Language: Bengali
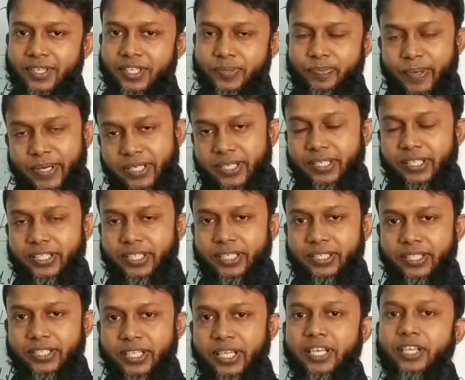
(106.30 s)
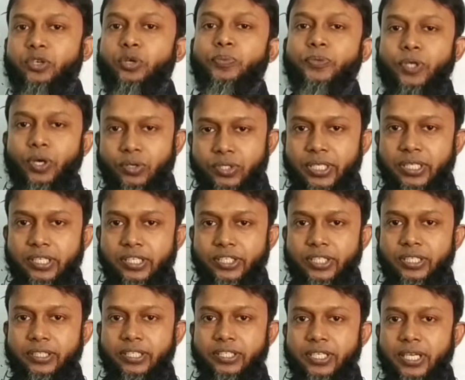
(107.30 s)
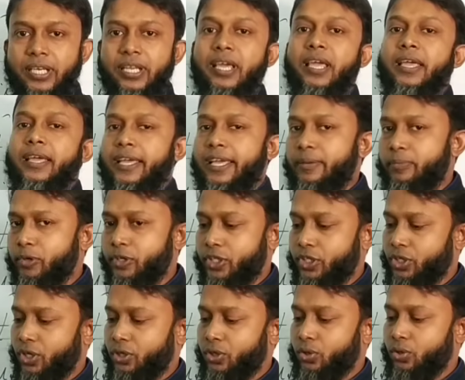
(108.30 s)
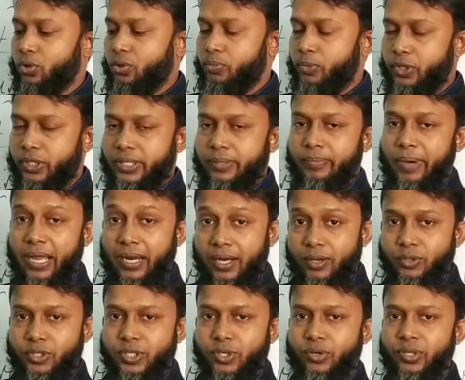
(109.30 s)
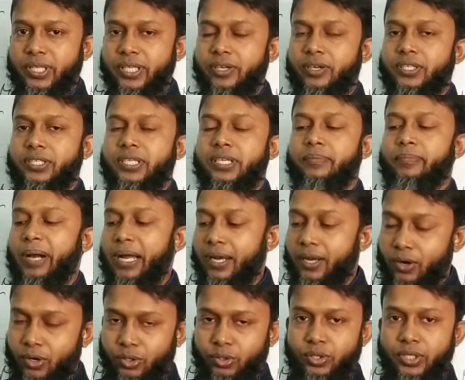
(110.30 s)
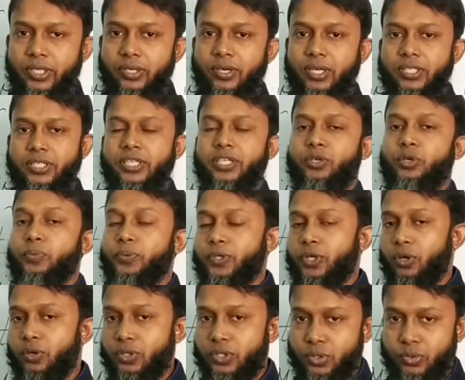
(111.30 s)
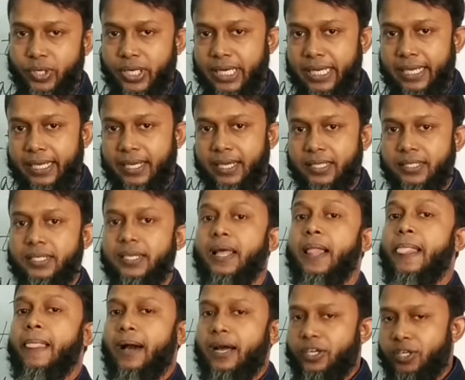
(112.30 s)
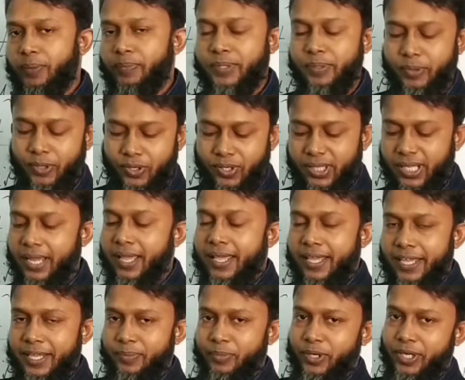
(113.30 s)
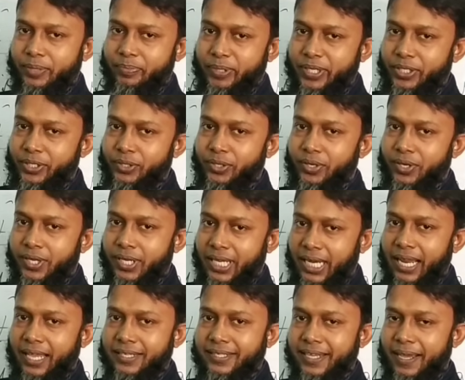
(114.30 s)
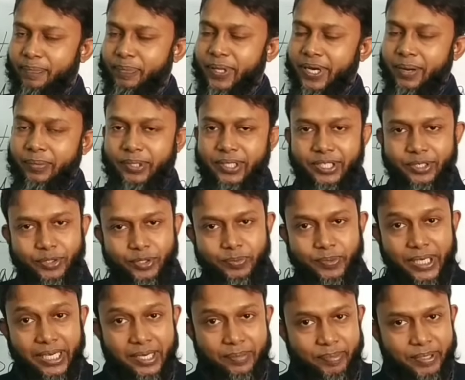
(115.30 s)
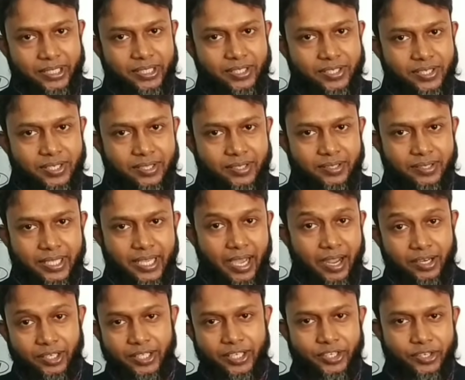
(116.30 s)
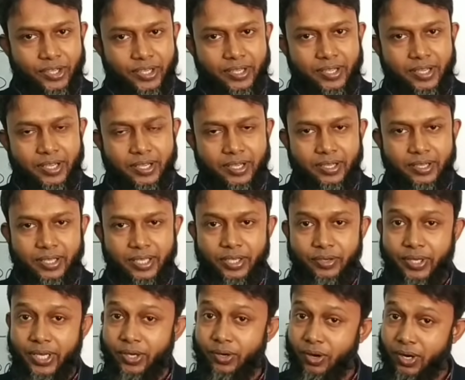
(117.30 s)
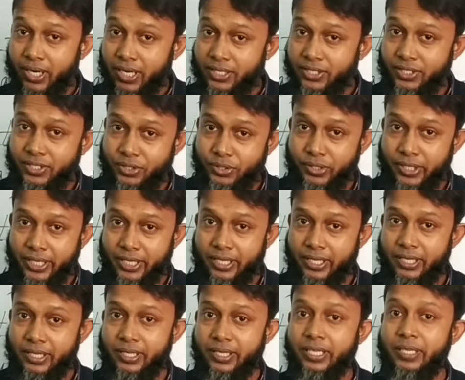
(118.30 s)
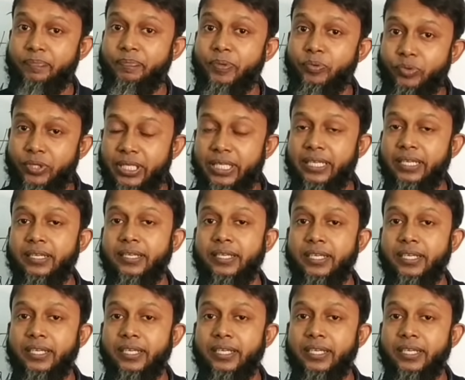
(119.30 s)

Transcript: স্মার্ট ইংলিশ শিখতে চাইলে খুব সহজ ইংলিশ শিখতে চাইলে এই বইটি সংগ্রহ করুন বইতে বাংলা উচ্চারণ দেওয়া আছে বাংলা অর্থ দেওয়া আছে খুব সহজ করে লেখা আছে আর সবচেয়ে বড় কথা এই বইয়ের ভিডিও ক্লাস আপনারা আমাদের ইউটিউব চ্যানেলে পেয়ে যাচ্ছেন তাই আর দেরি নয় ইউ ক্যান নক আস টুডে ইফ ইউ থিঙ্ক